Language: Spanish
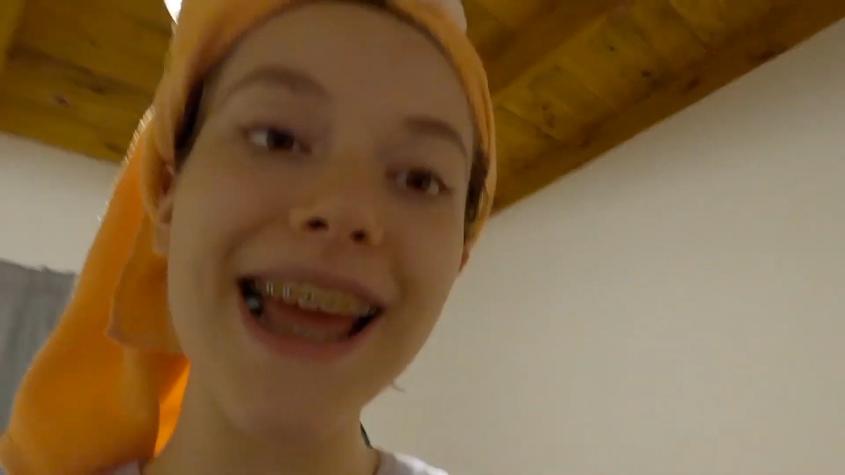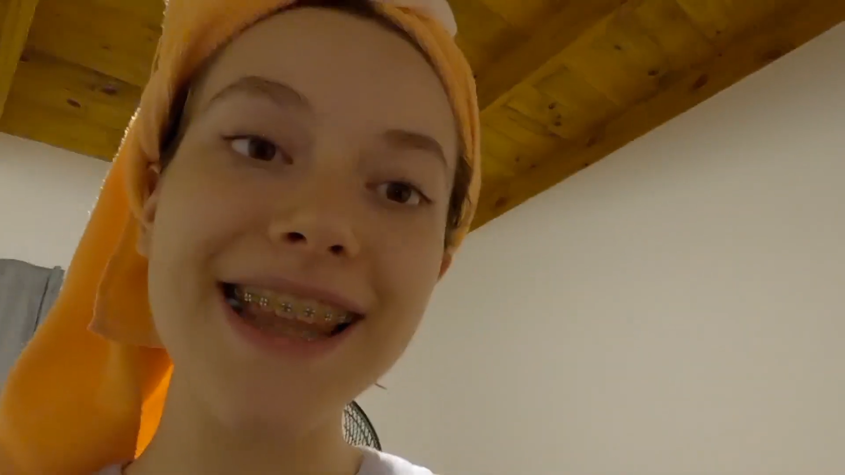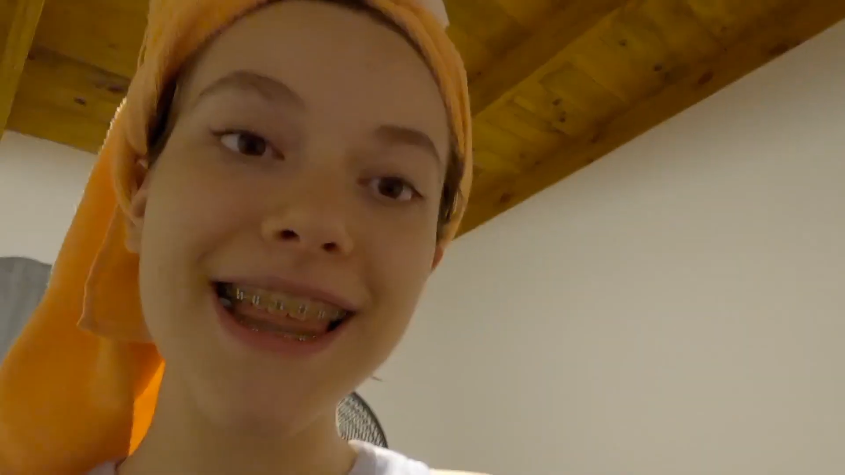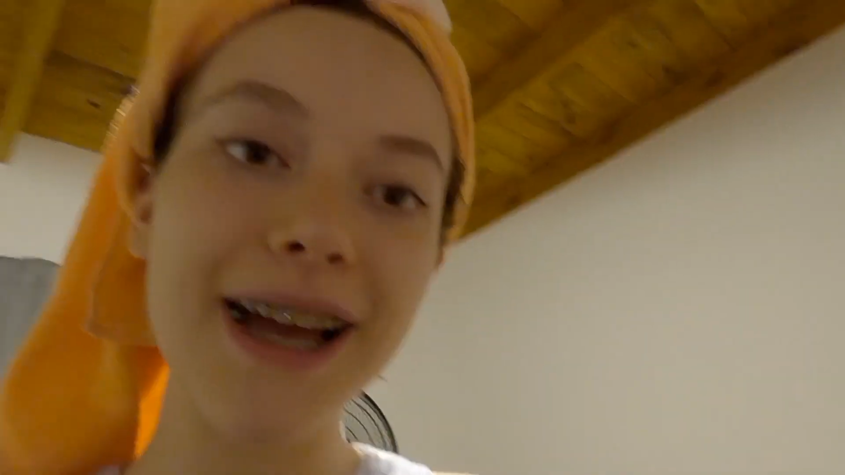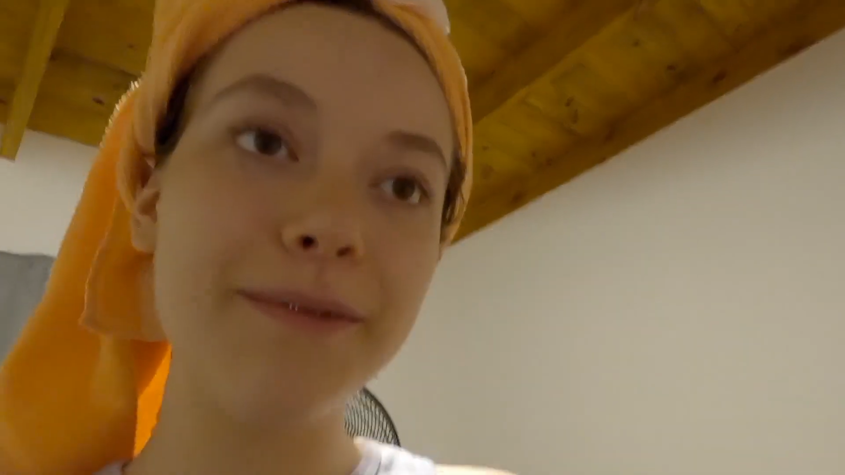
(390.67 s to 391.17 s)

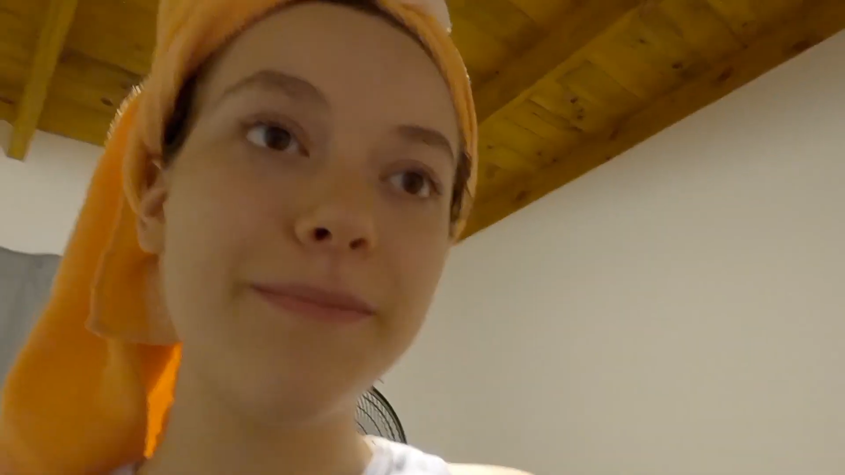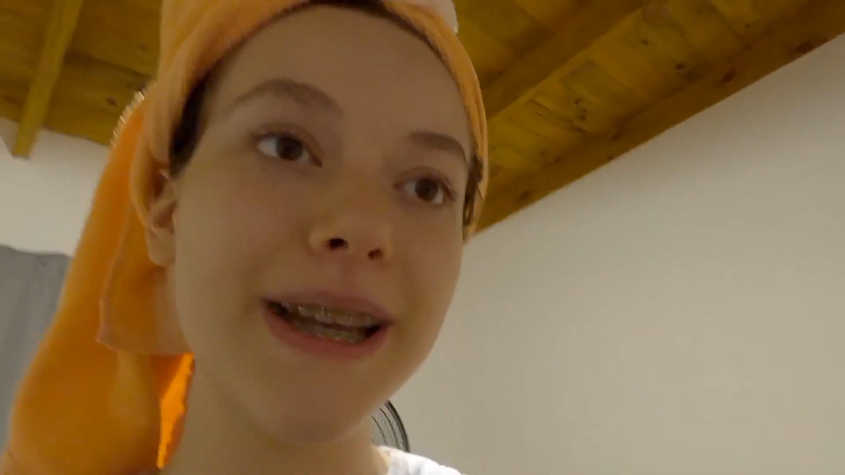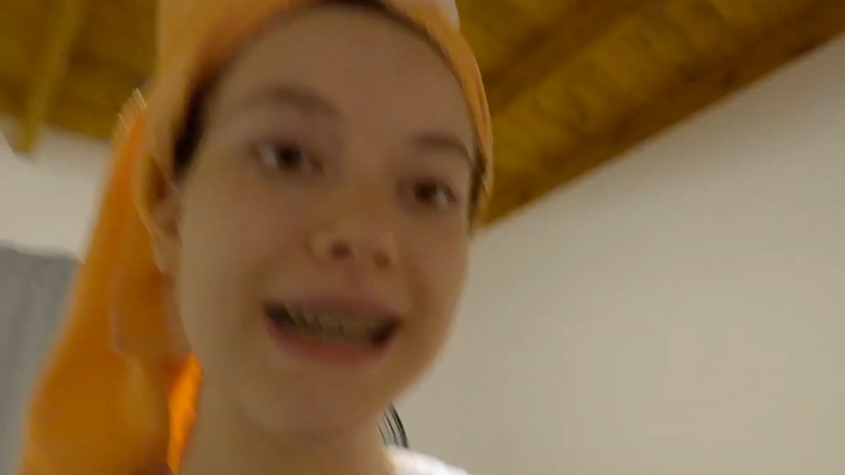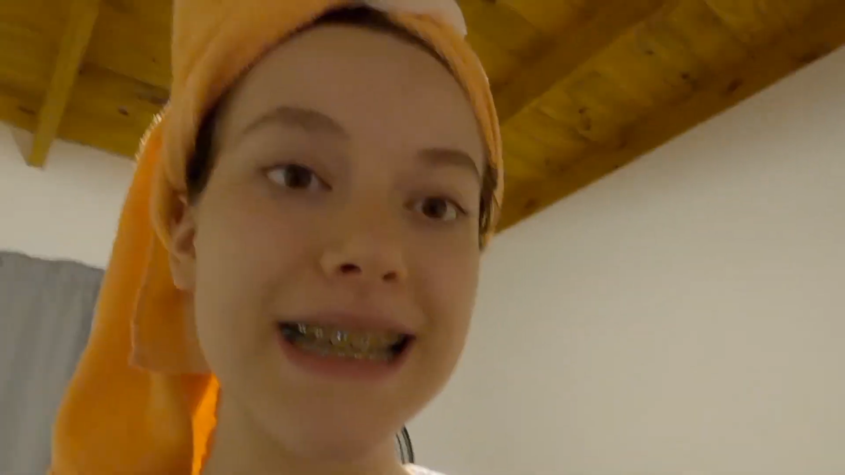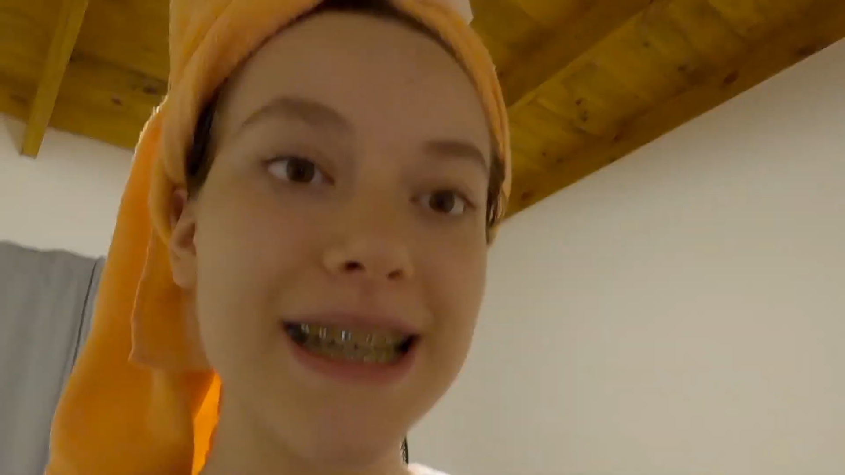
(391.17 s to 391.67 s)
esta
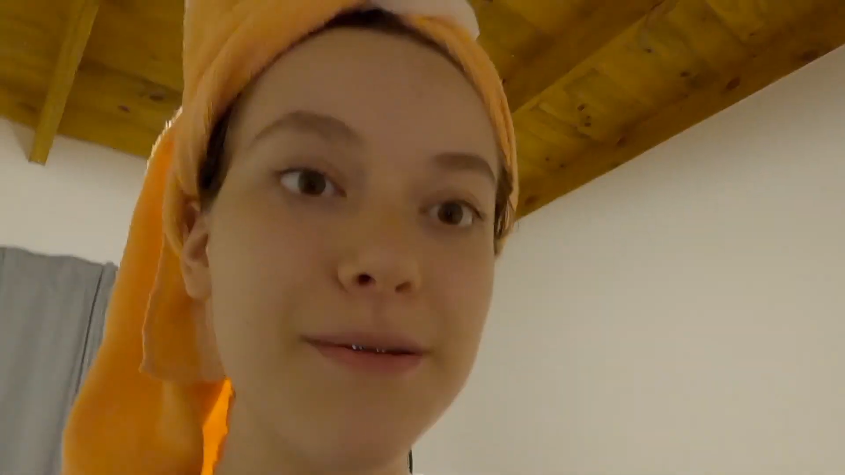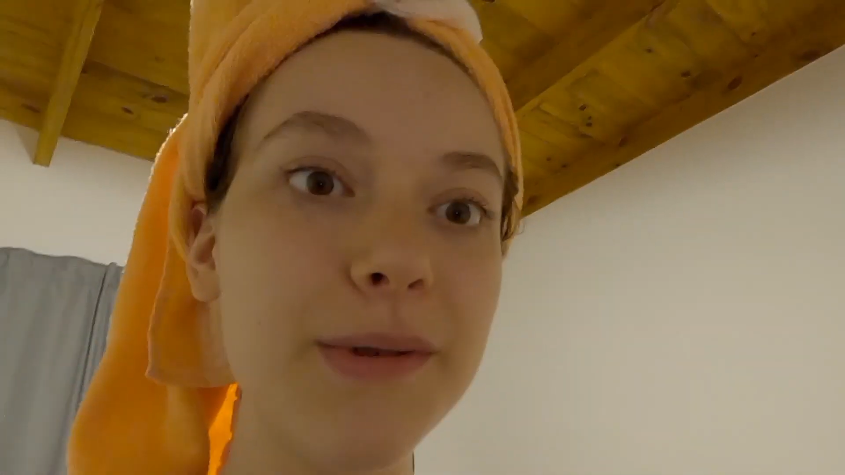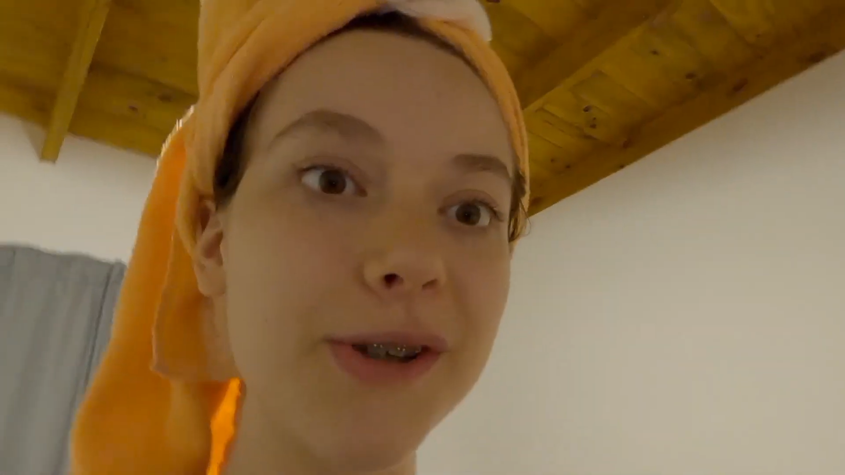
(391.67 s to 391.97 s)
campera de jean,